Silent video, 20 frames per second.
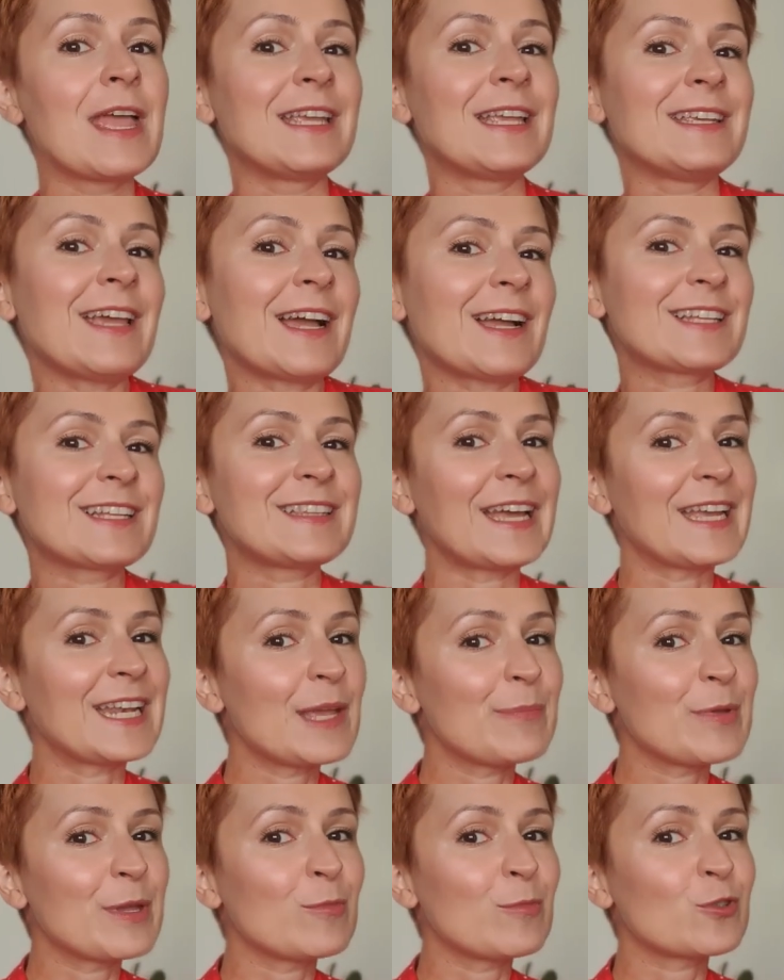jak
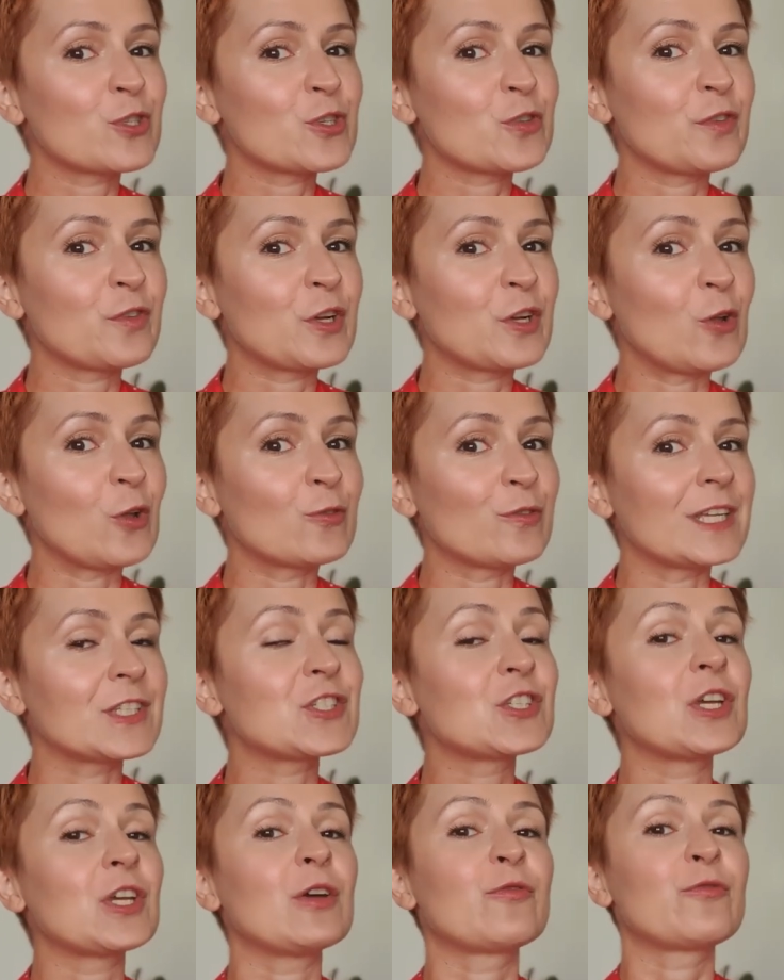najlepiej możesz
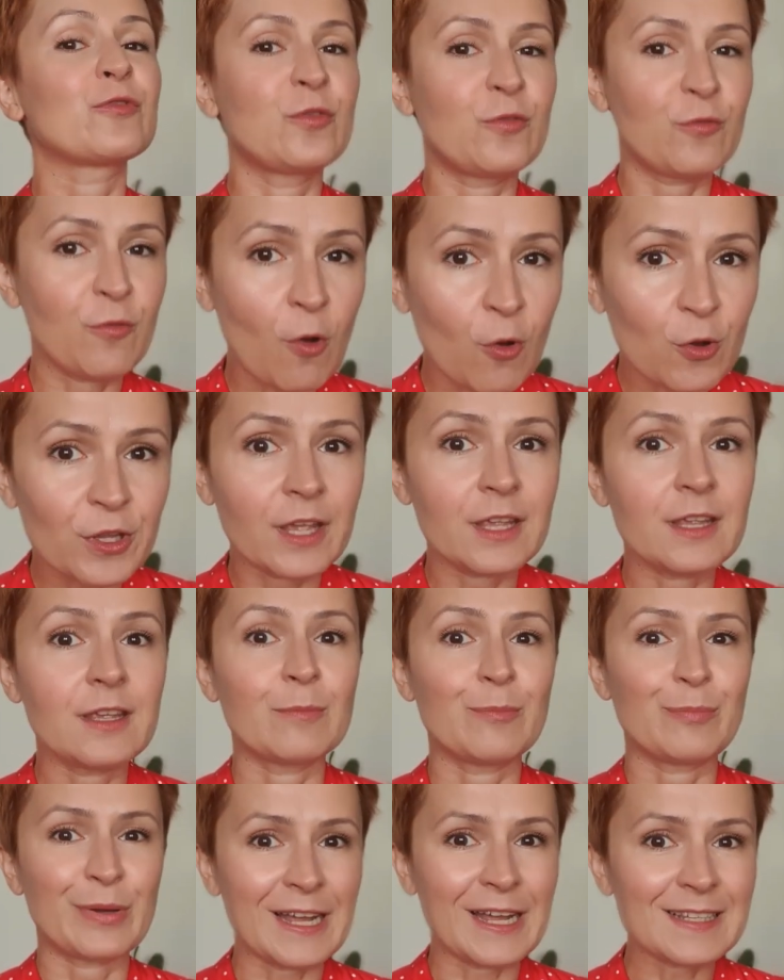wyglądać w Twojej
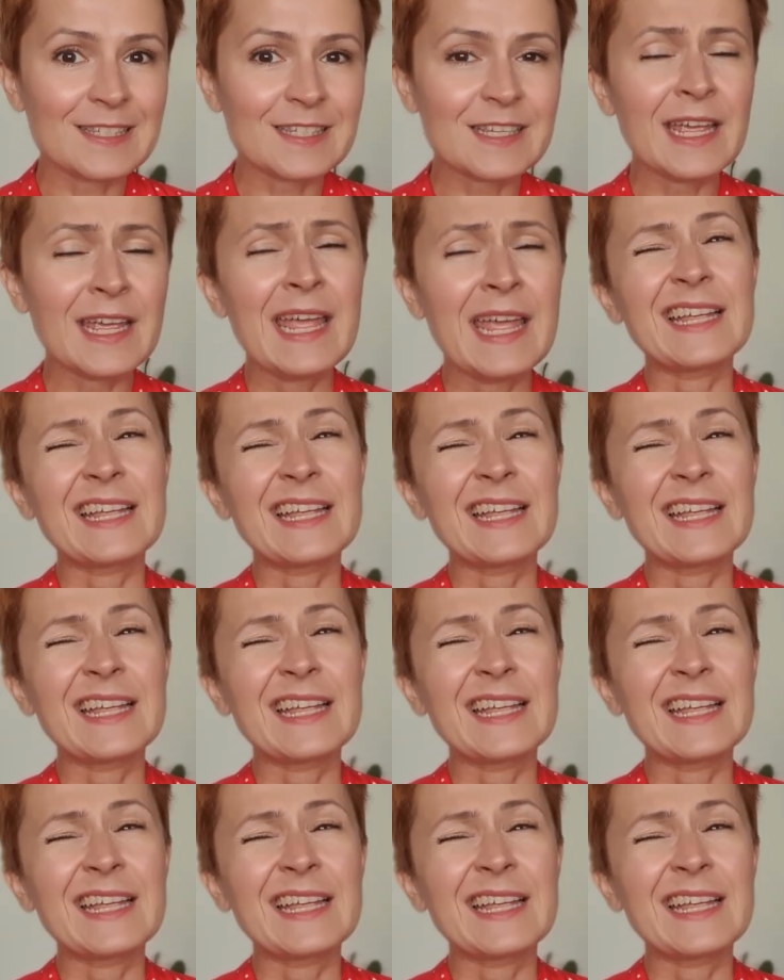pracy,